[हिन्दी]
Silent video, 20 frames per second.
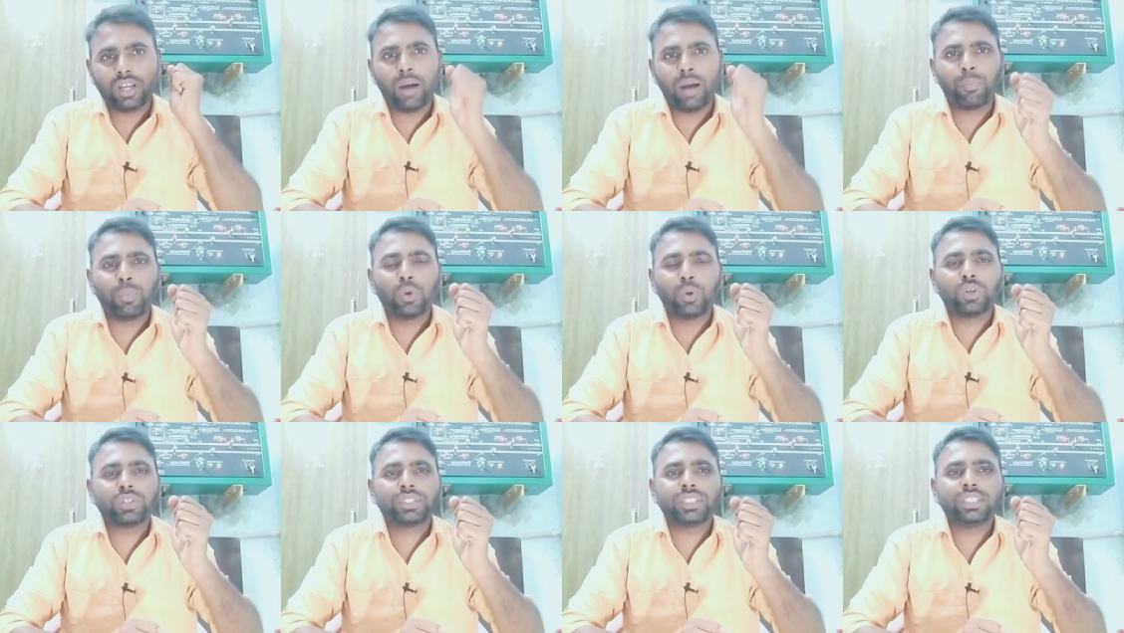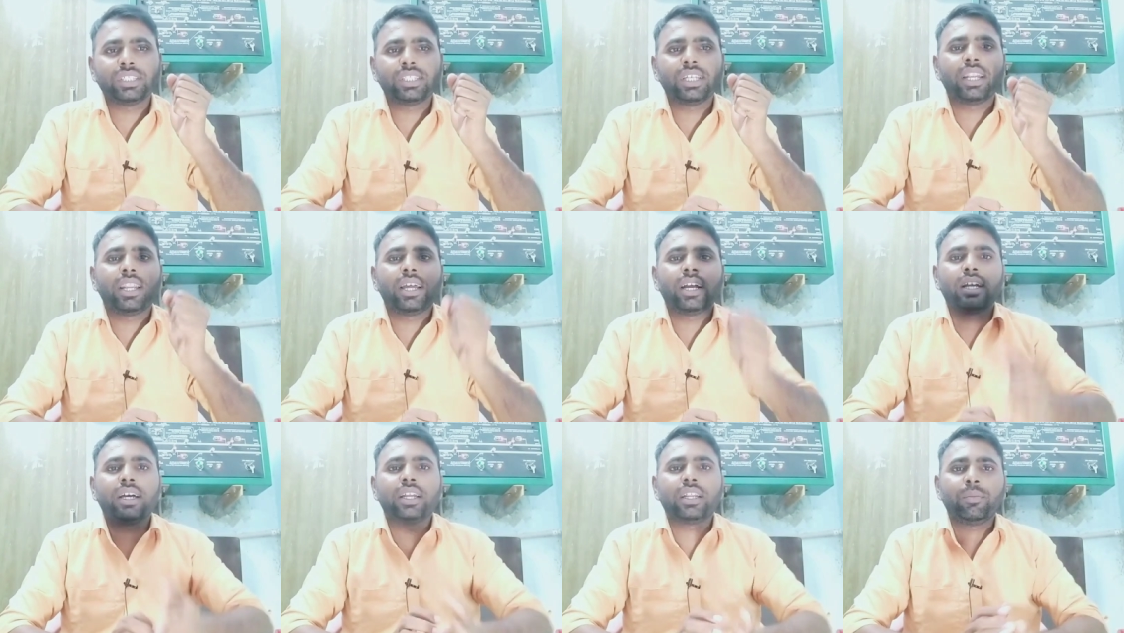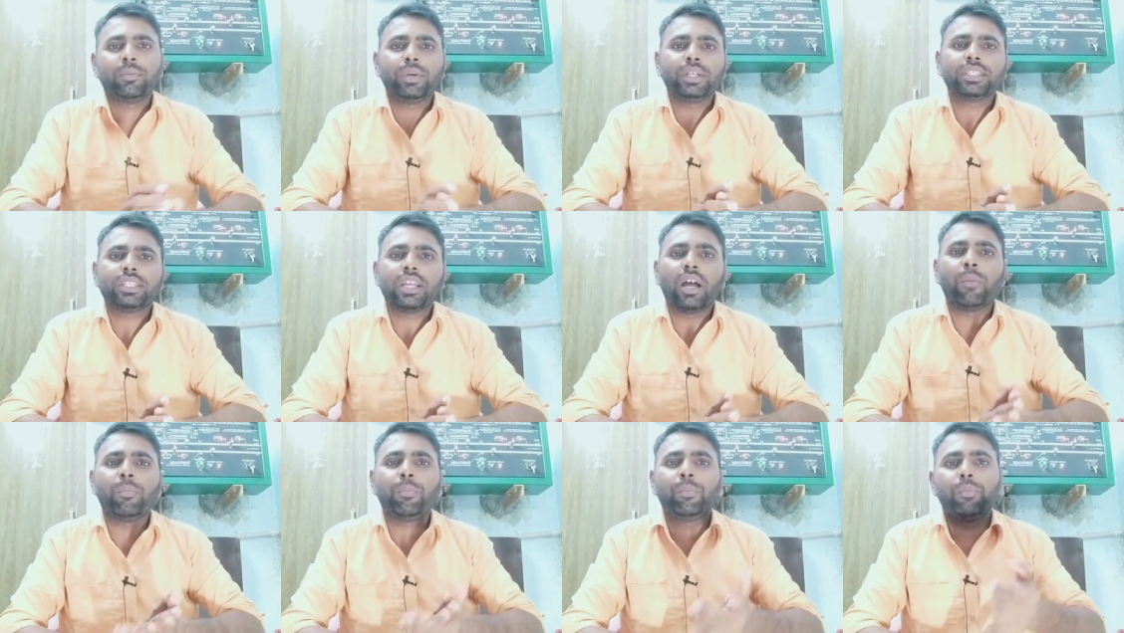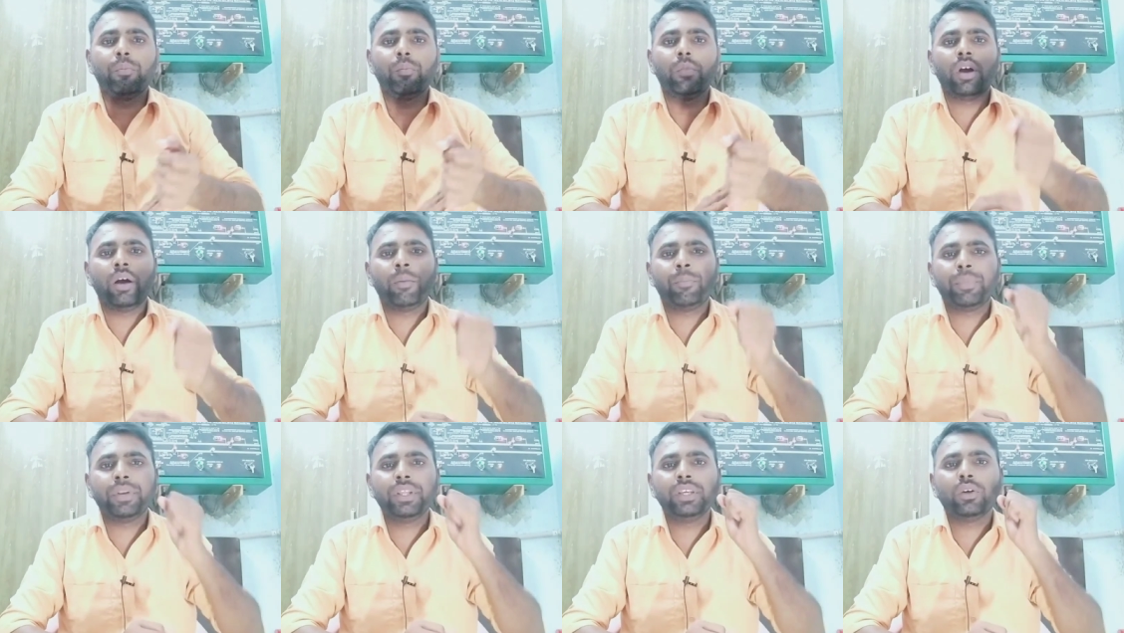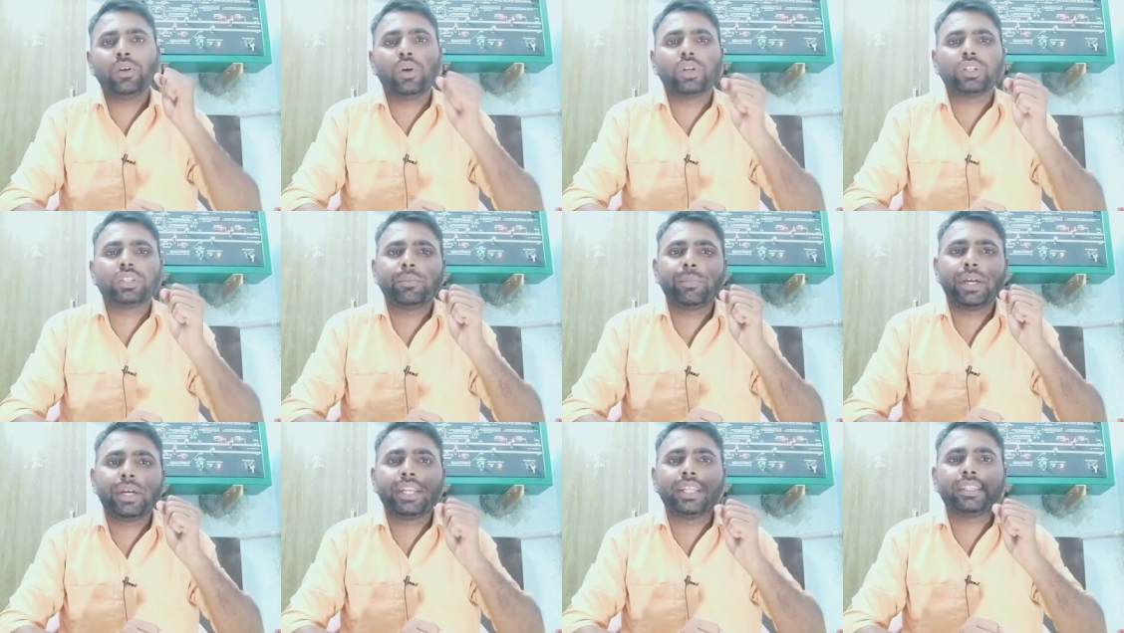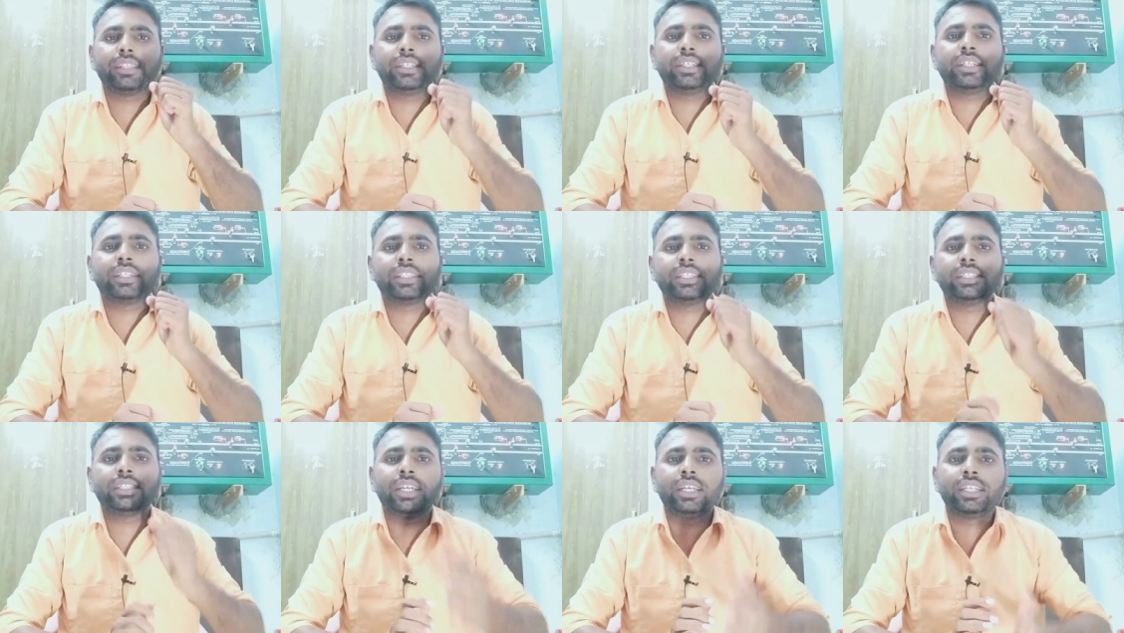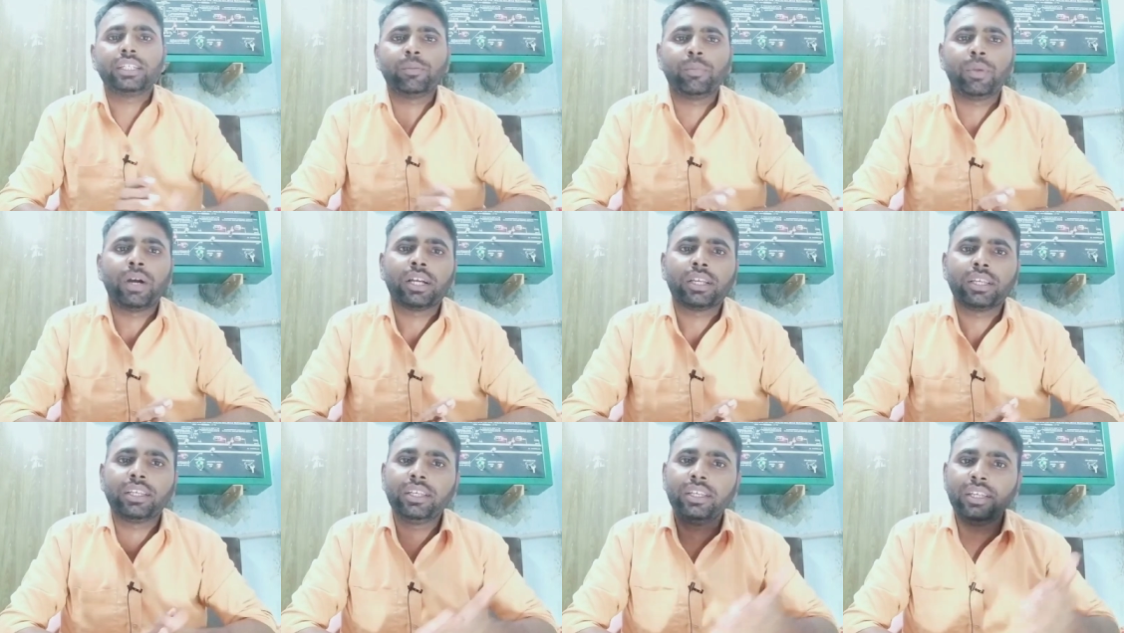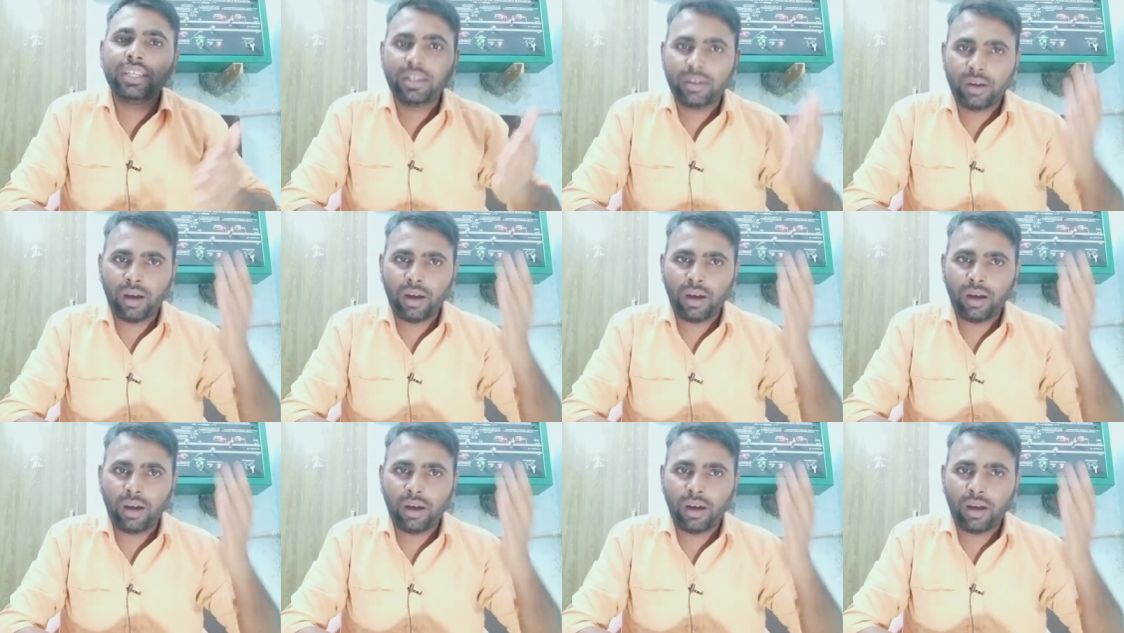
आप लोग चिंता ना करें बस आप अपनी ओर से मेहनत करते जाइए बाकी